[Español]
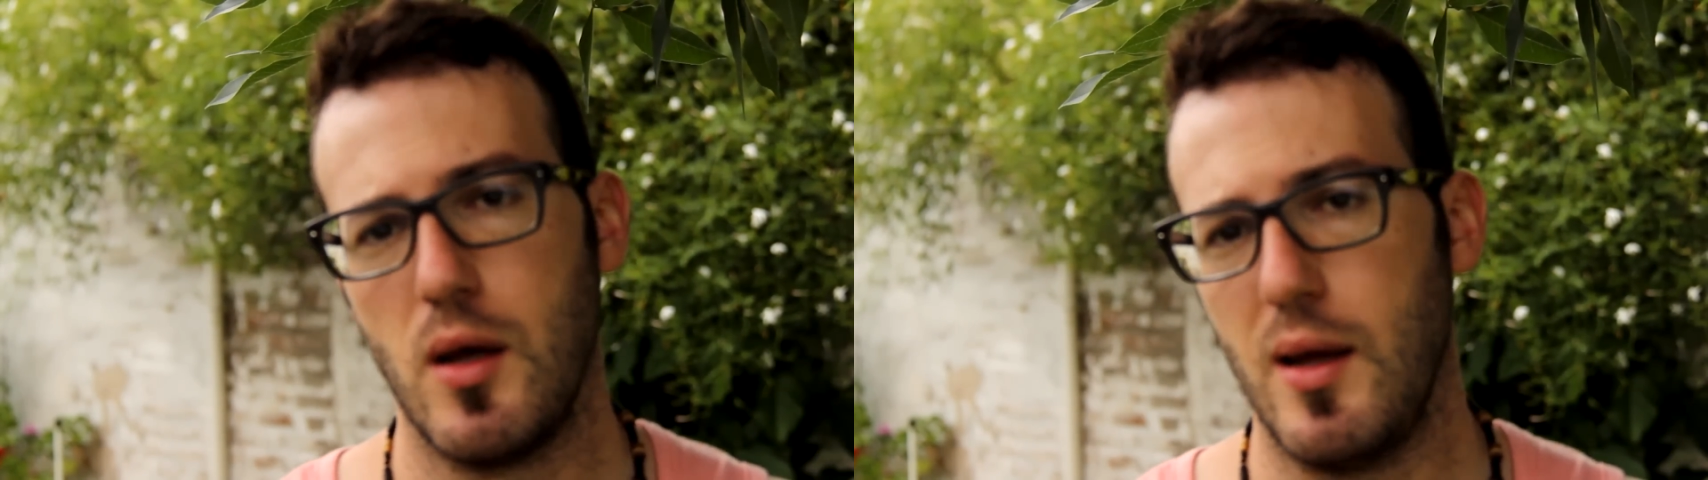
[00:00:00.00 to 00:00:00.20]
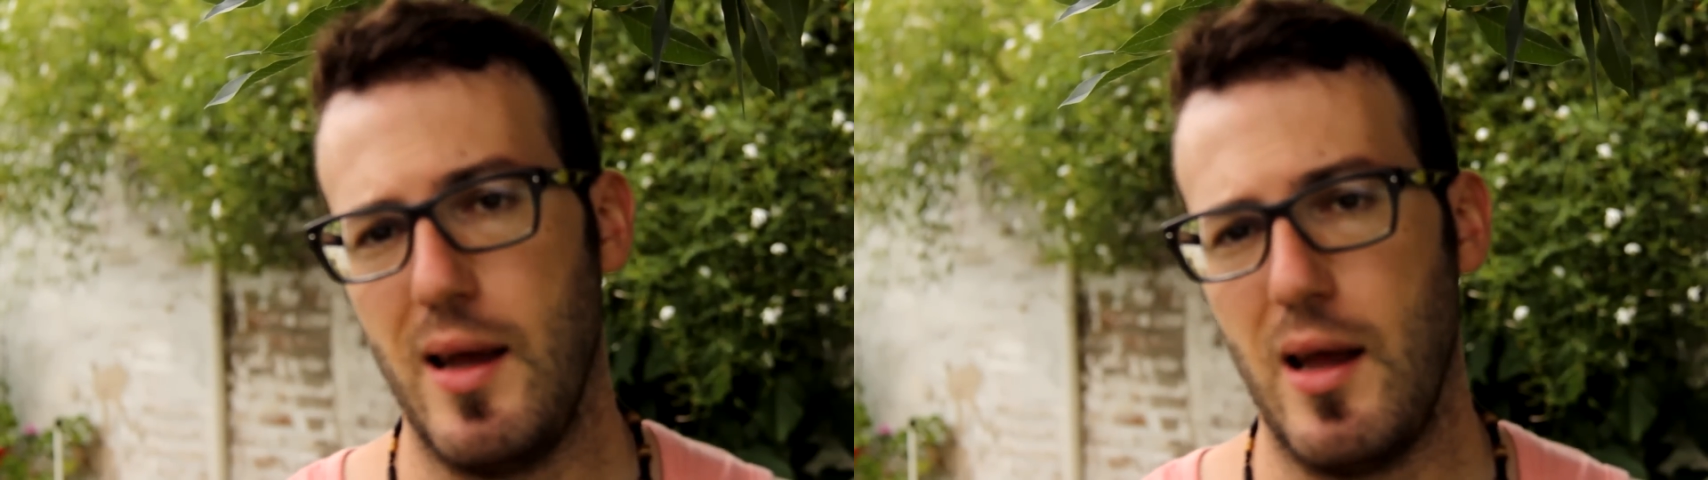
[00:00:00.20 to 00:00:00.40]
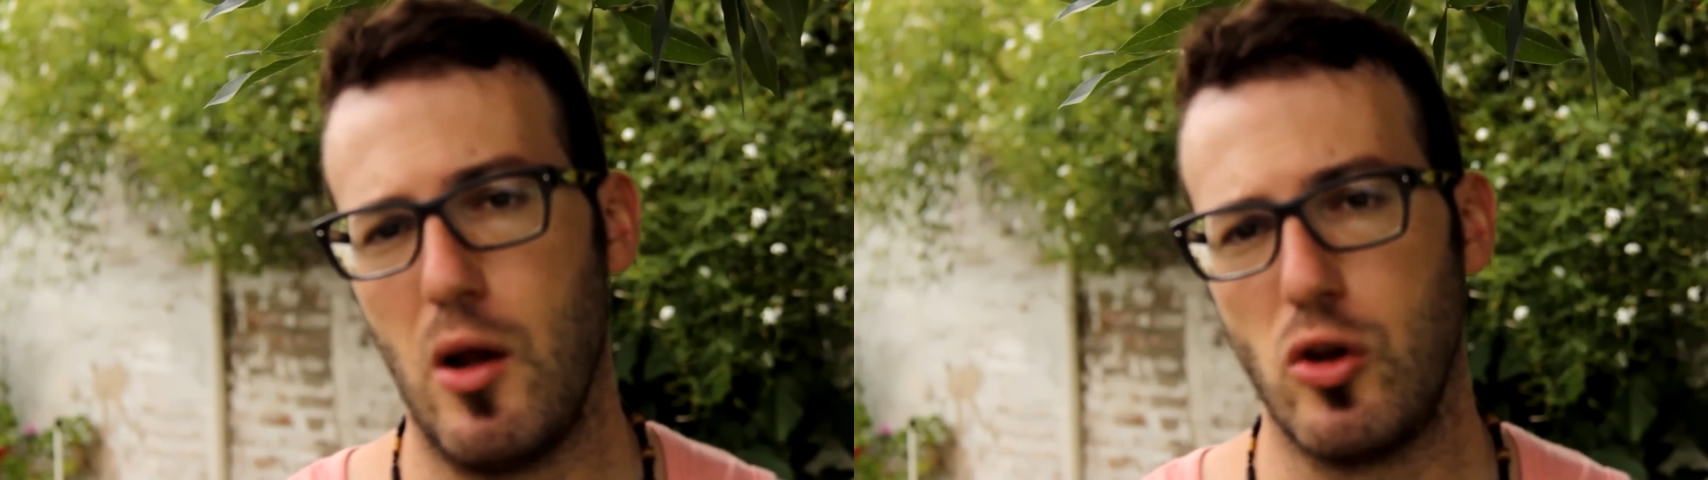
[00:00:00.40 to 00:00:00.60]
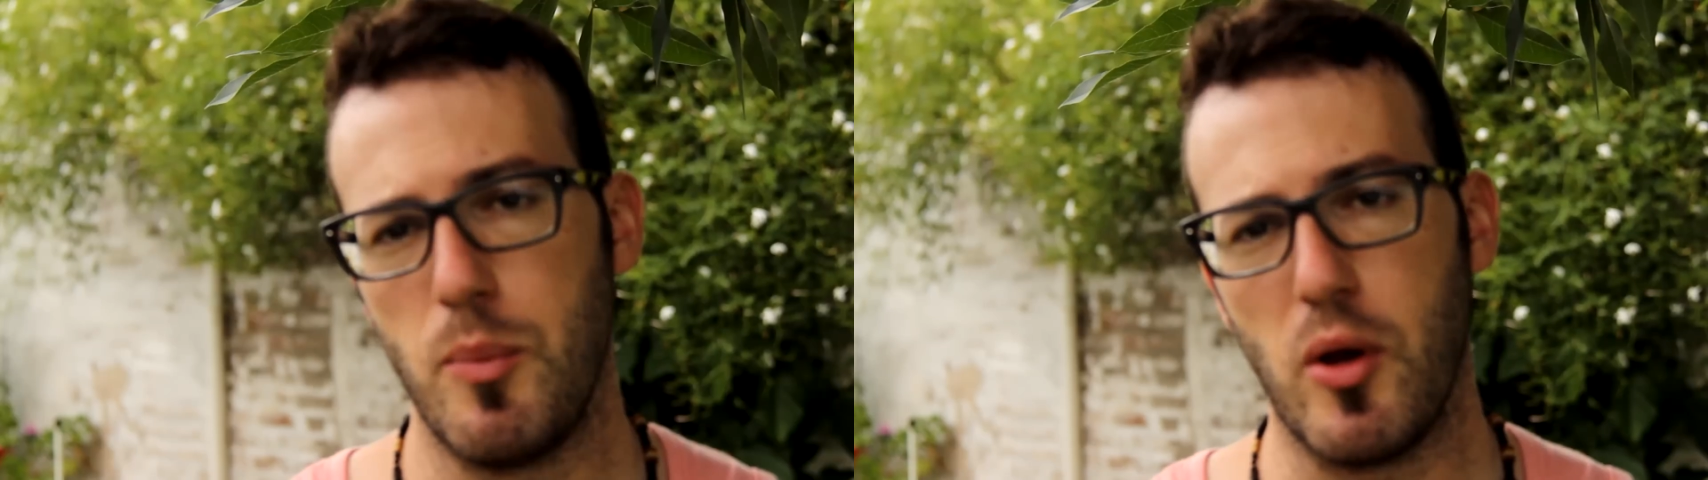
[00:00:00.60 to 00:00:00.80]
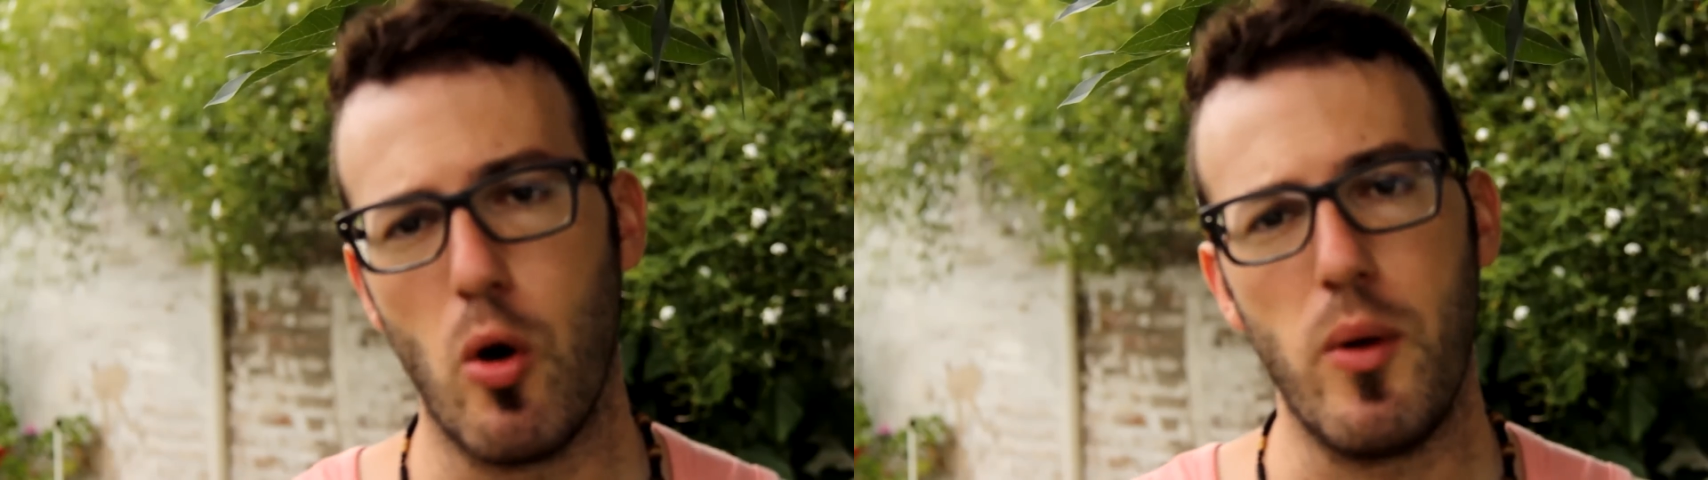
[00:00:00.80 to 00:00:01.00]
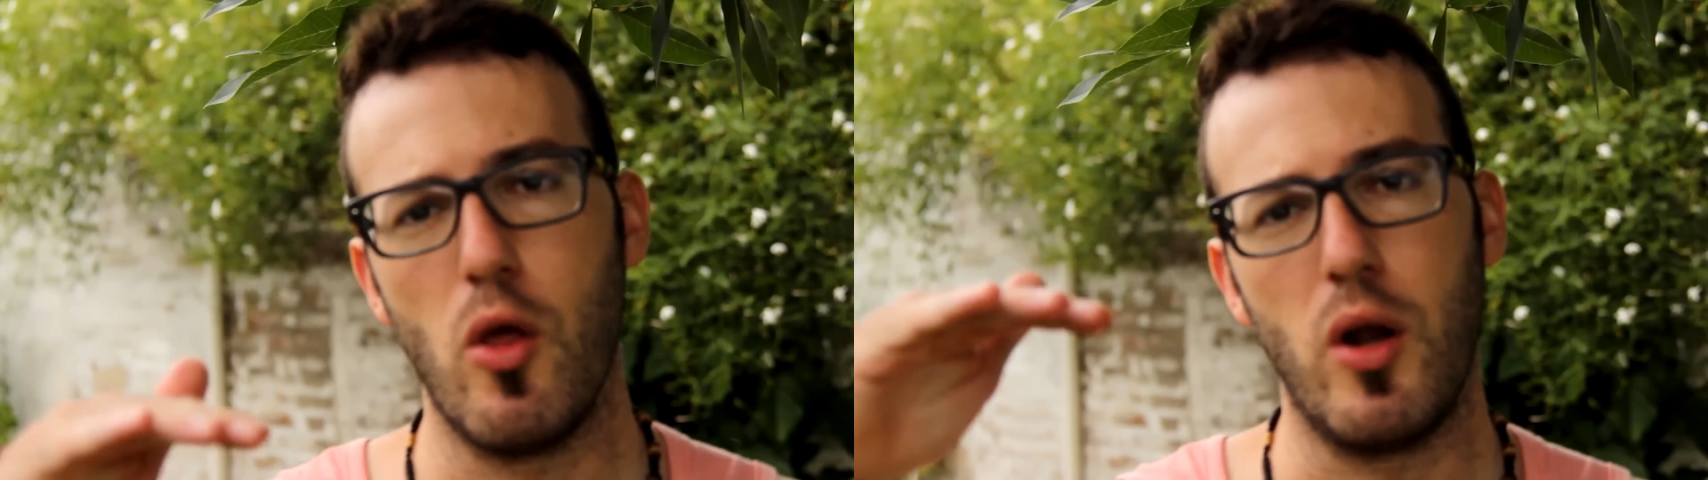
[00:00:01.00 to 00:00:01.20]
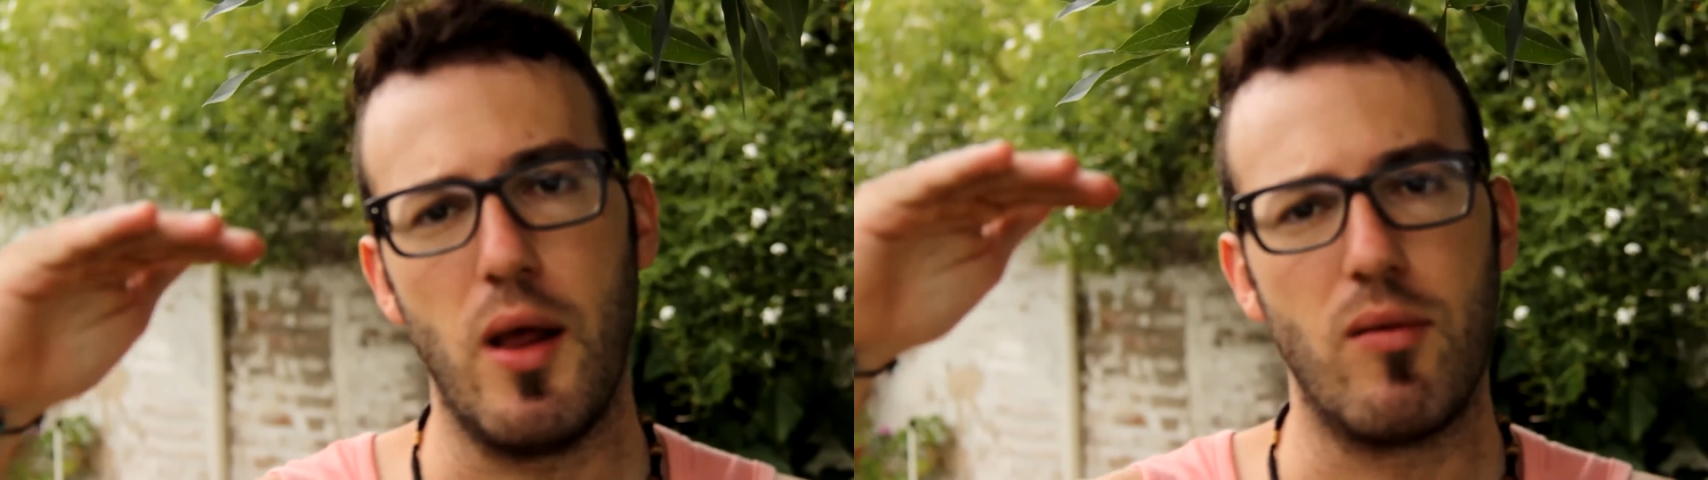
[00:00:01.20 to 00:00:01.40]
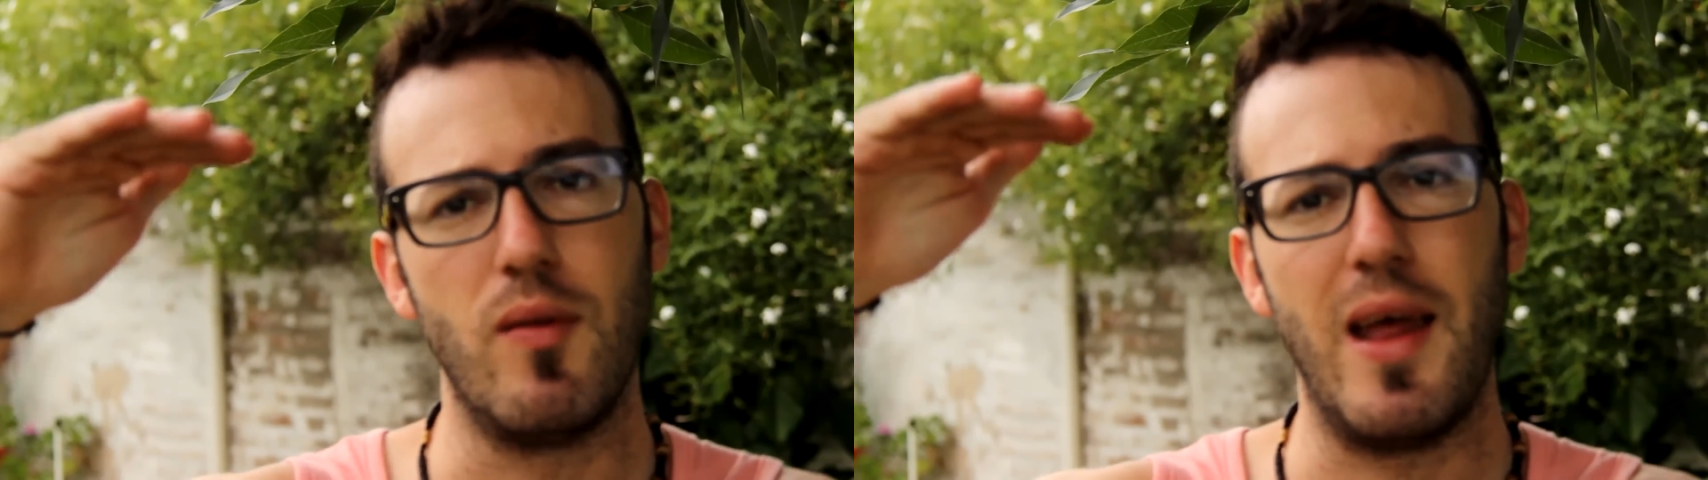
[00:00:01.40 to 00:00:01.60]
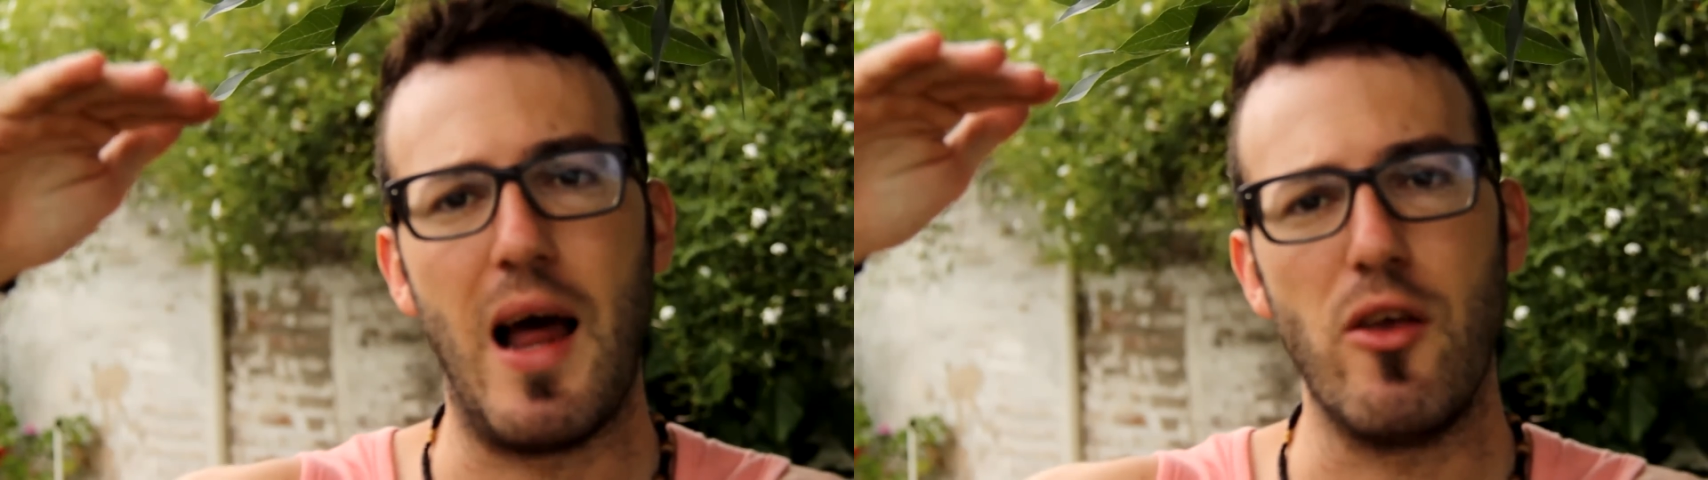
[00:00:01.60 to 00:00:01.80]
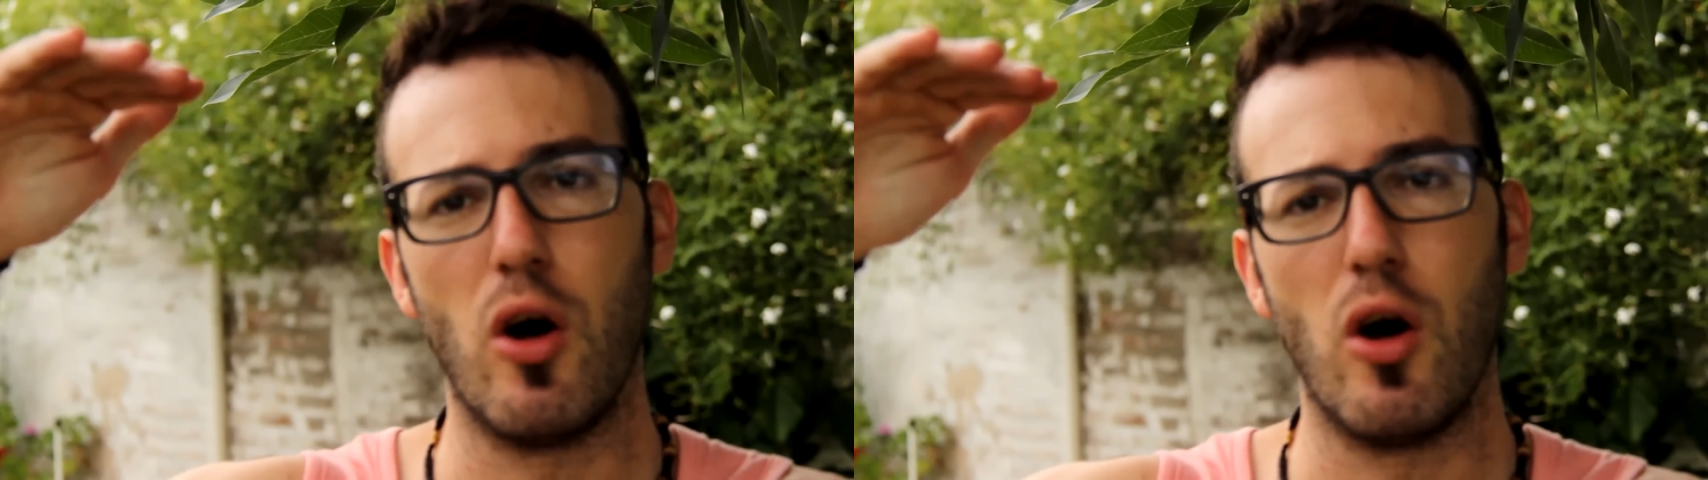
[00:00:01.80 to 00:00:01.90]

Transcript: eh, los típicos bidones de